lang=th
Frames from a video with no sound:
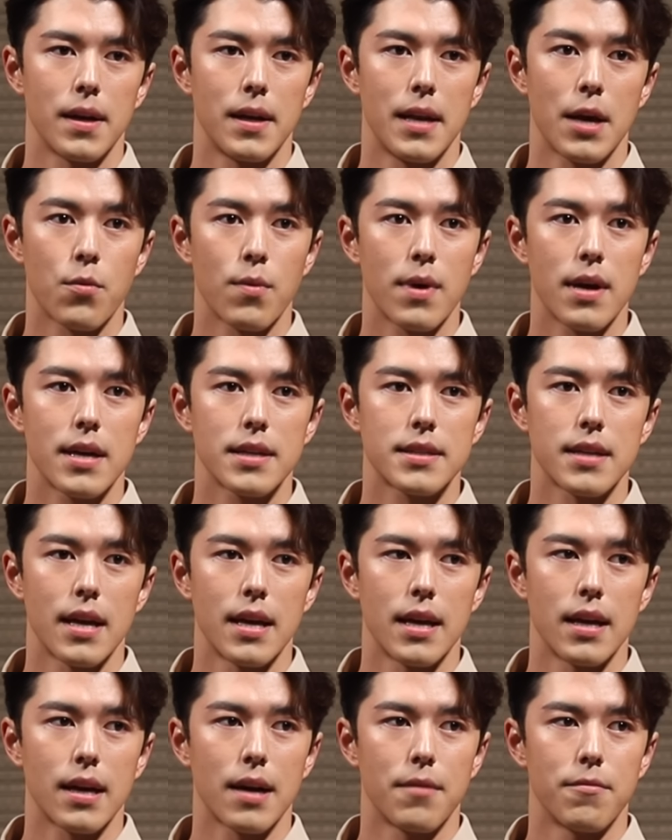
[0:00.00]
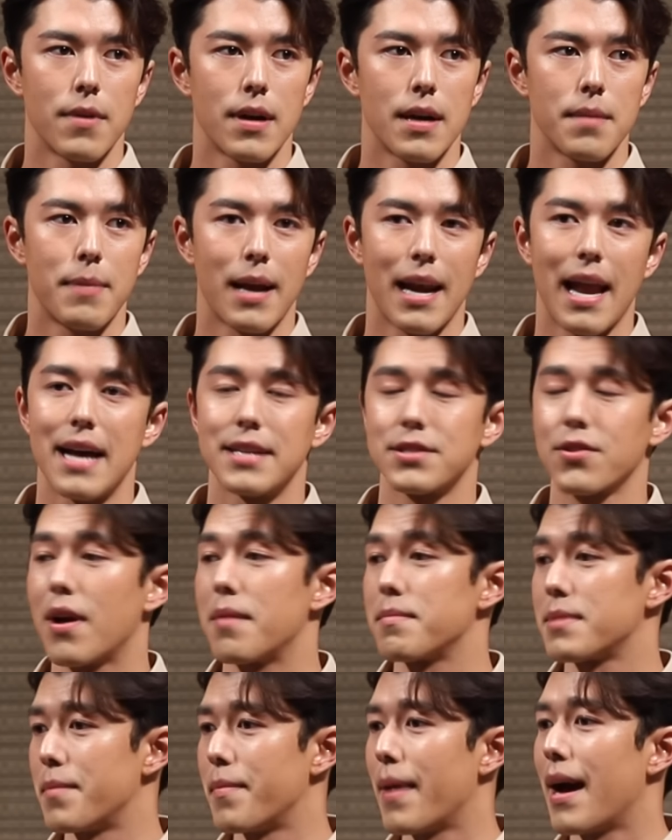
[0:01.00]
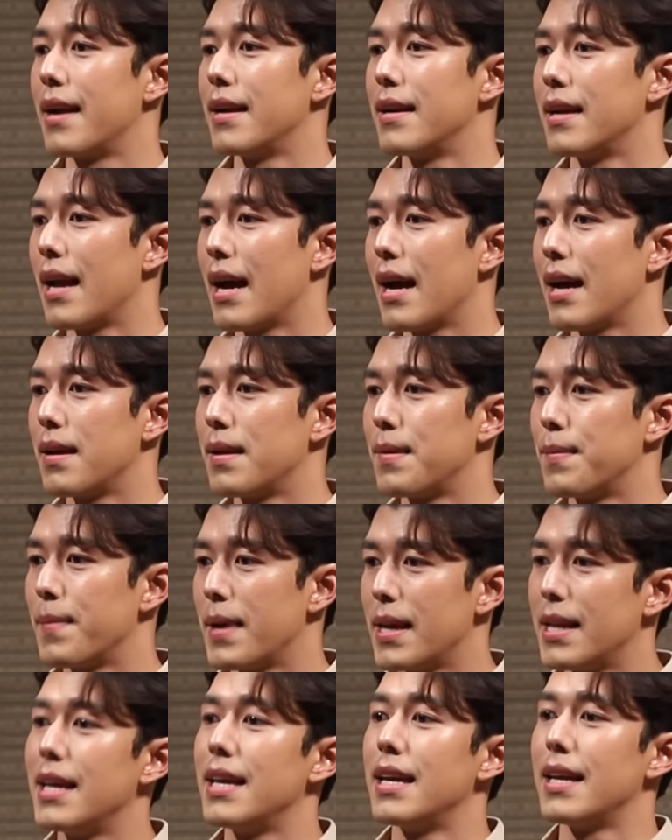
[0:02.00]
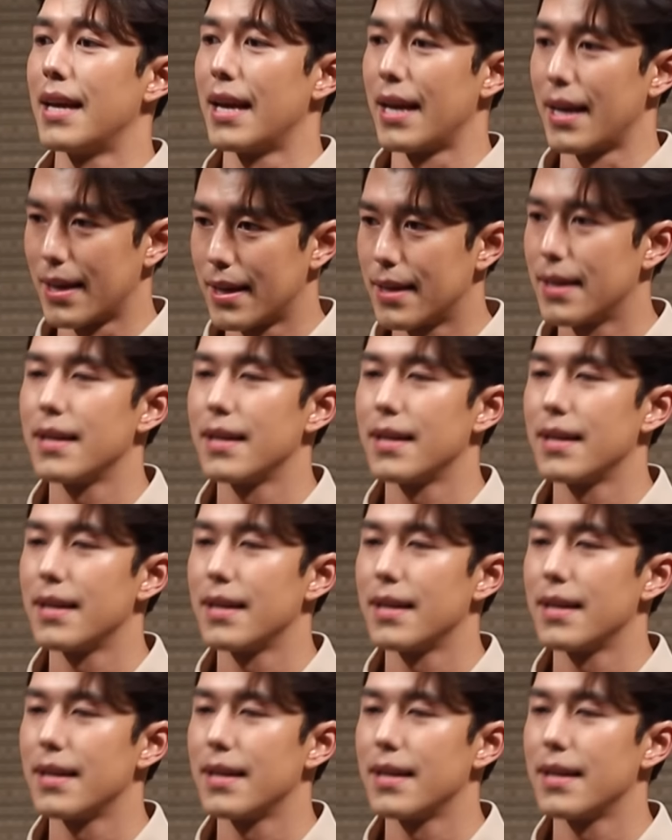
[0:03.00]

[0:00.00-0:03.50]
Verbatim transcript: เรียกว่าใช้คำว่าบาลานซ์ความสัมพันธ์ได้ไม่ดีเอง